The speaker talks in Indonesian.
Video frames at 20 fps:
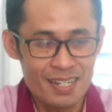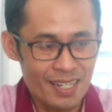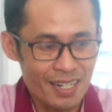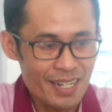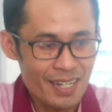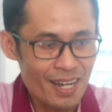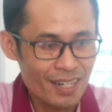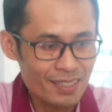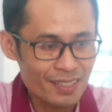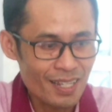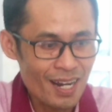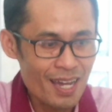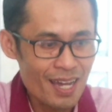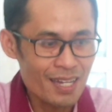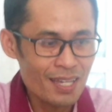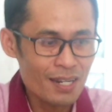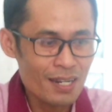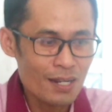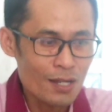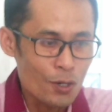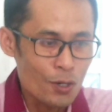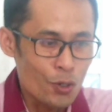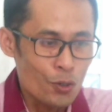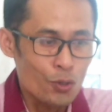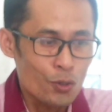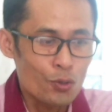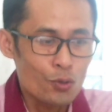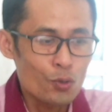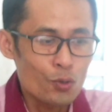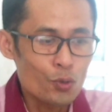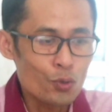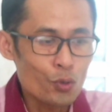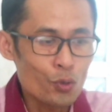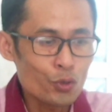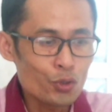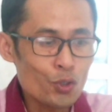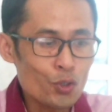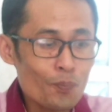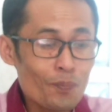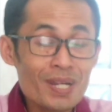Dan yang terakhir,
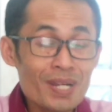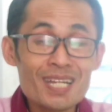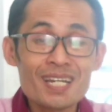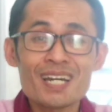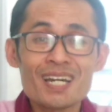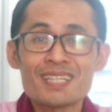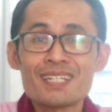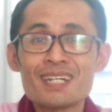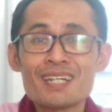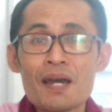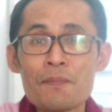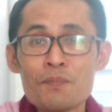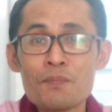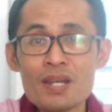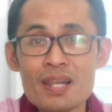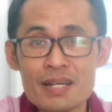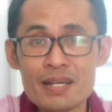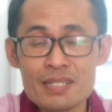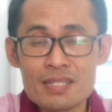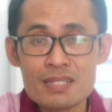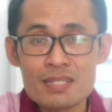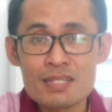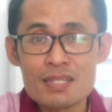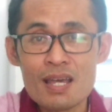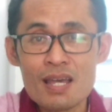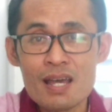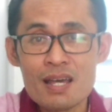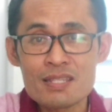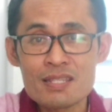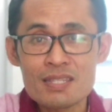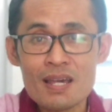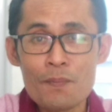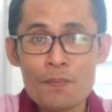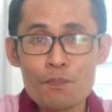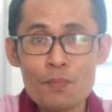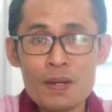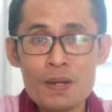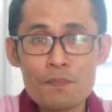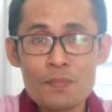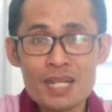untuk peringkat 16
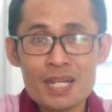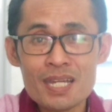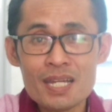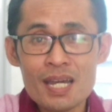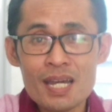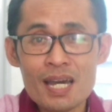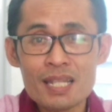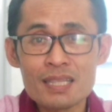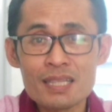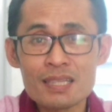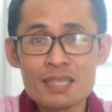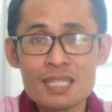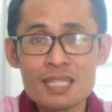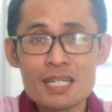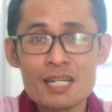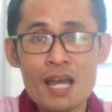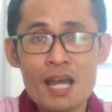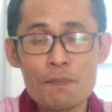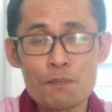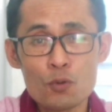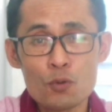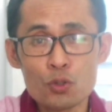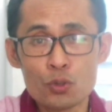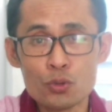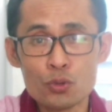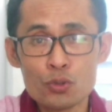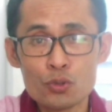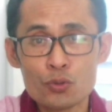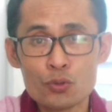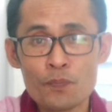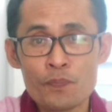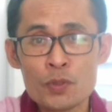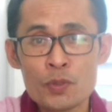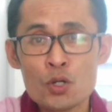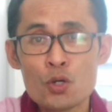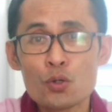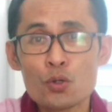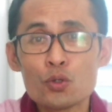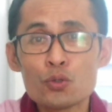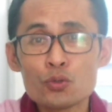sampai peringkat 30
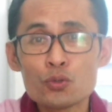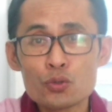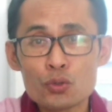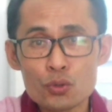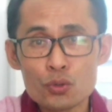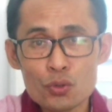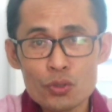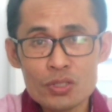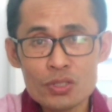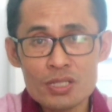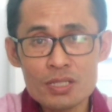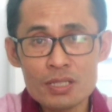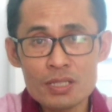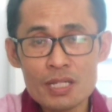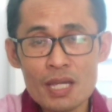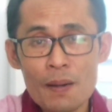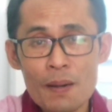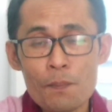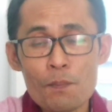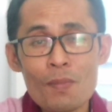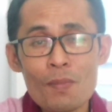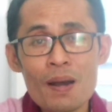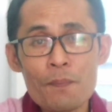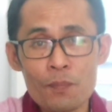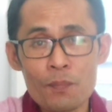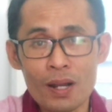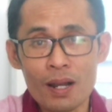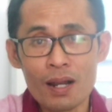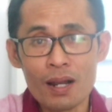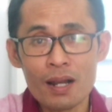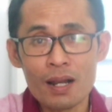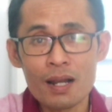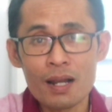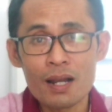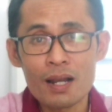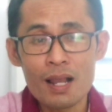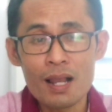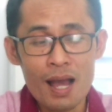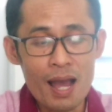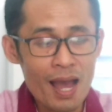untuk setiap
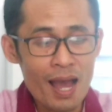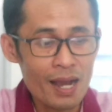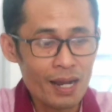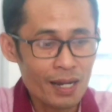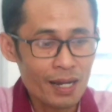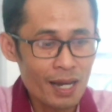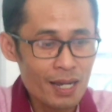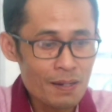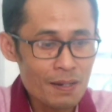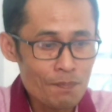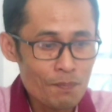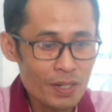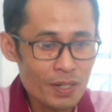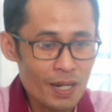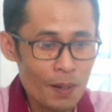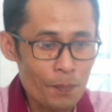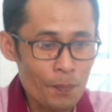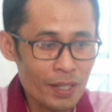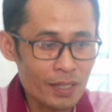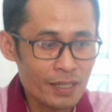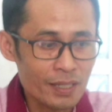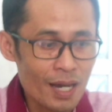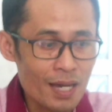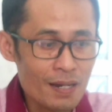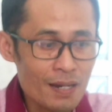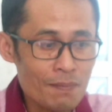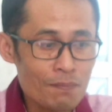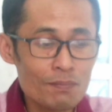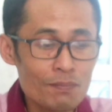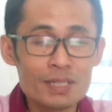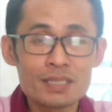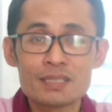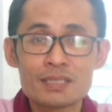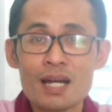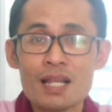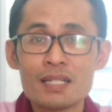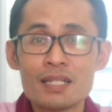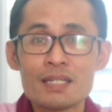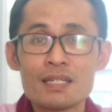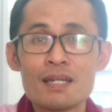mapel akan mendapatkan
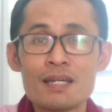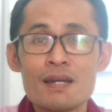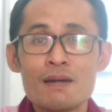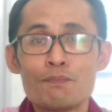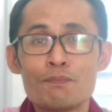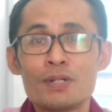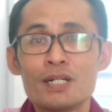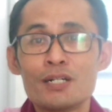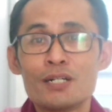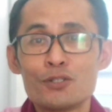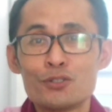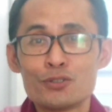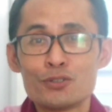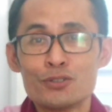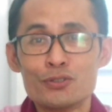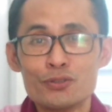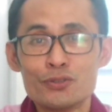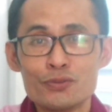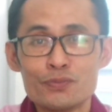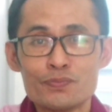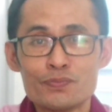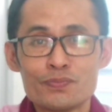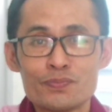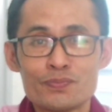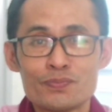medali perunggu.